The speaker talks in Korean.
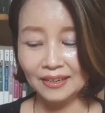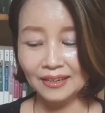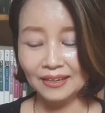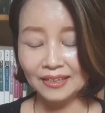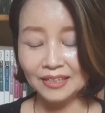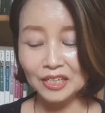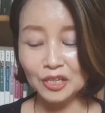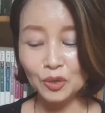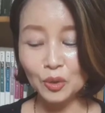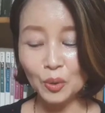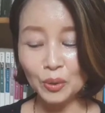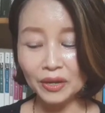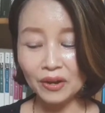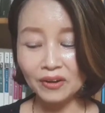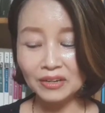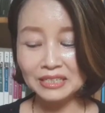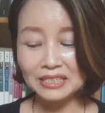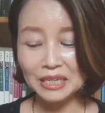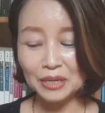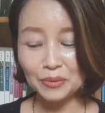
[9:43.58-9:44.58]
그리고
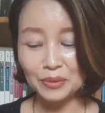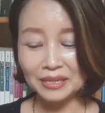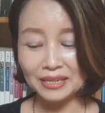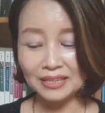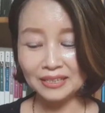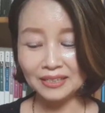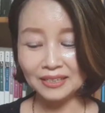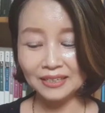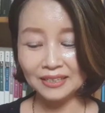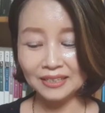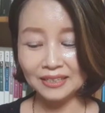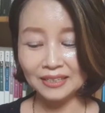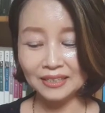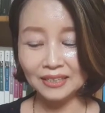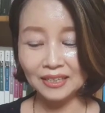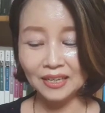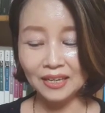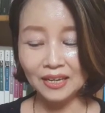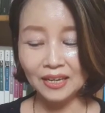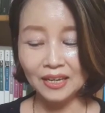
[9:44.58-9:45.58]
경제 위기는
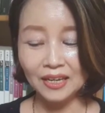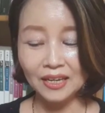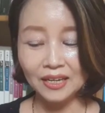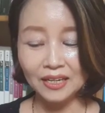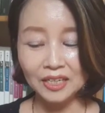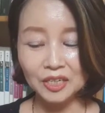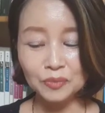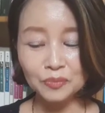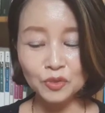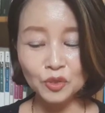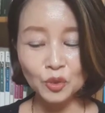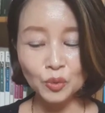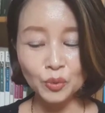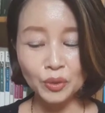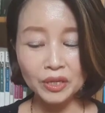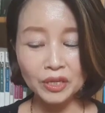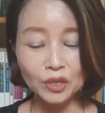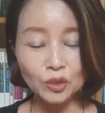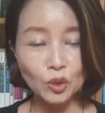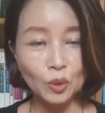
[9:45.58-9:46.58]
금융
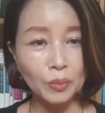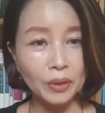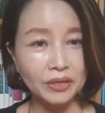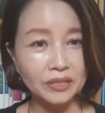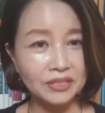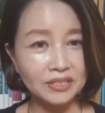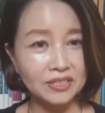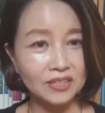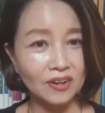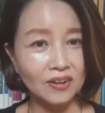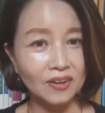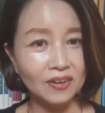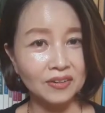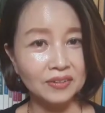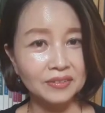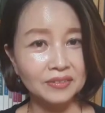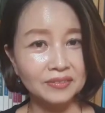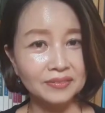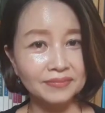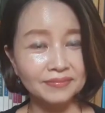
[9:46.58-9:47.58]
위기로 번져
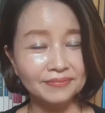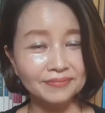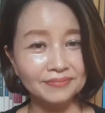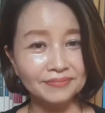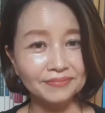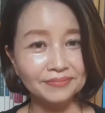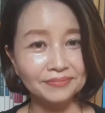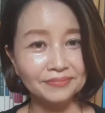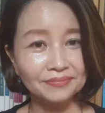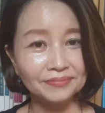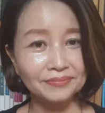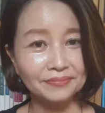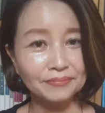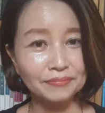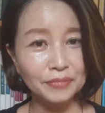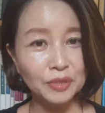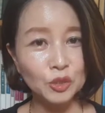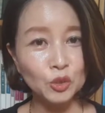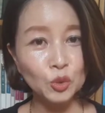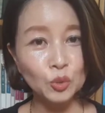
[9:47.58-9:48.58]

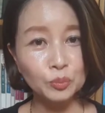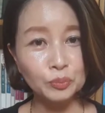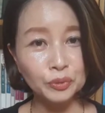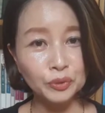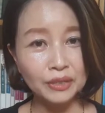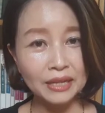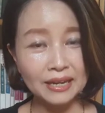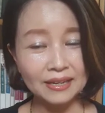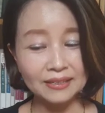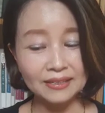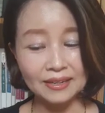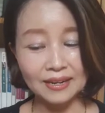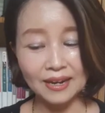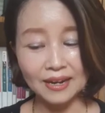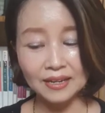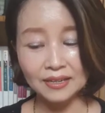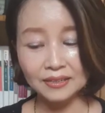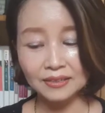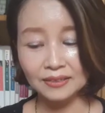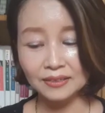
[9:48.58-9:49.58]
미국뿐
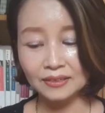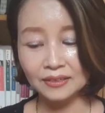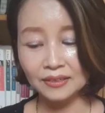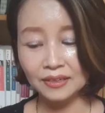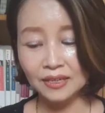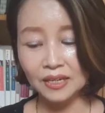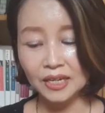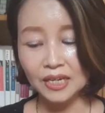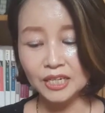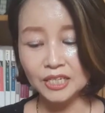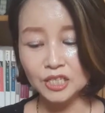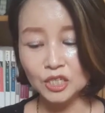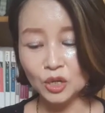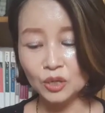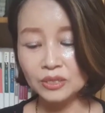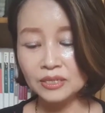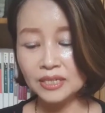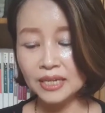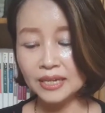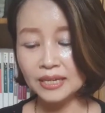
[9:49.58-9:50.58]
아니라
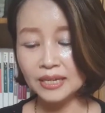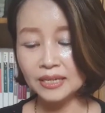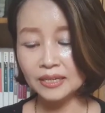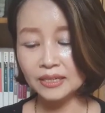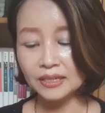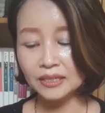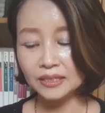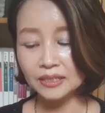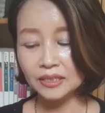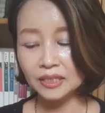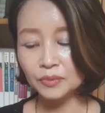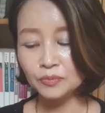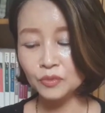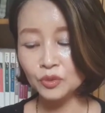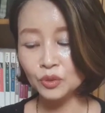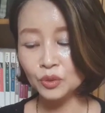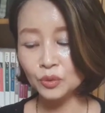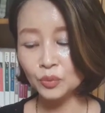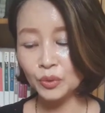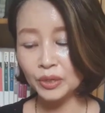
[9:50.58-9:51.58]
전 세계를
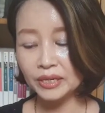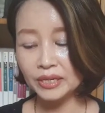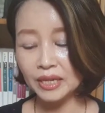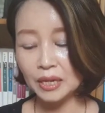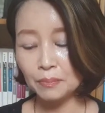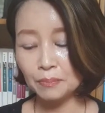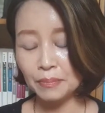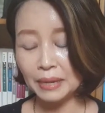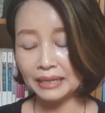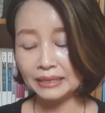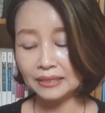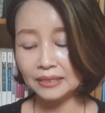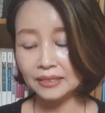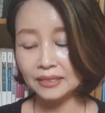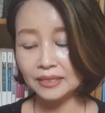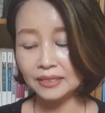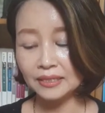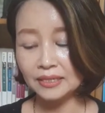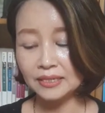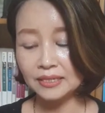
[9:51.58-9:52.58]
금융위기에
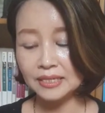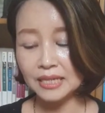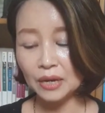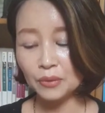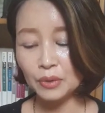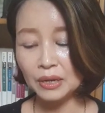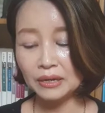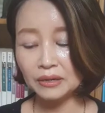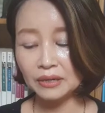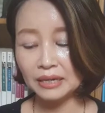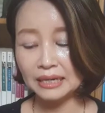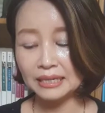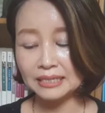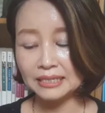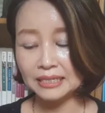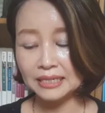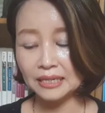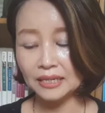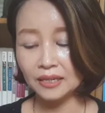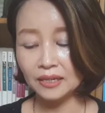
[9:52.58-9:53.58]
빠뜨리는
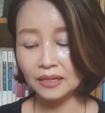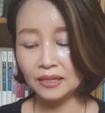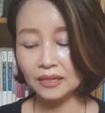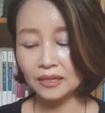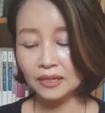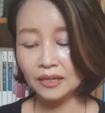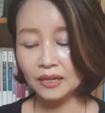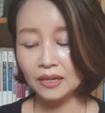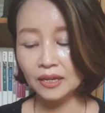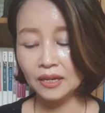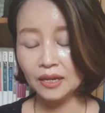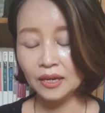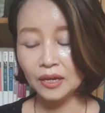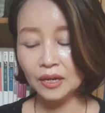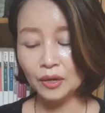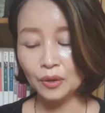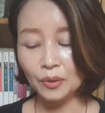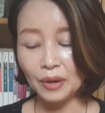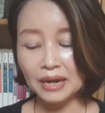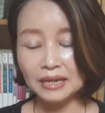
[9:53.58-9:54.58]
상황까지
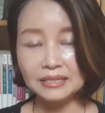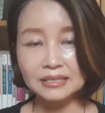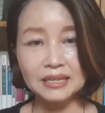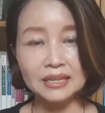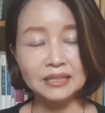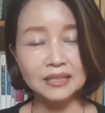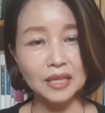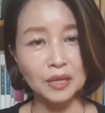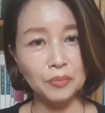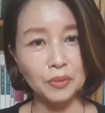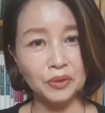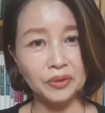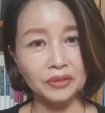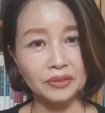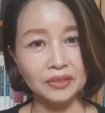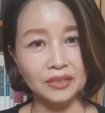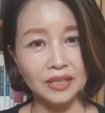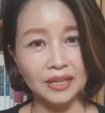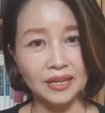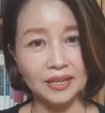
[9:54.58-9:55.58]
확산돼
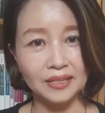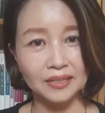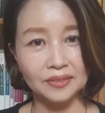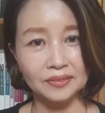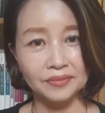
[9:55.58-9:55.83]
버렸다.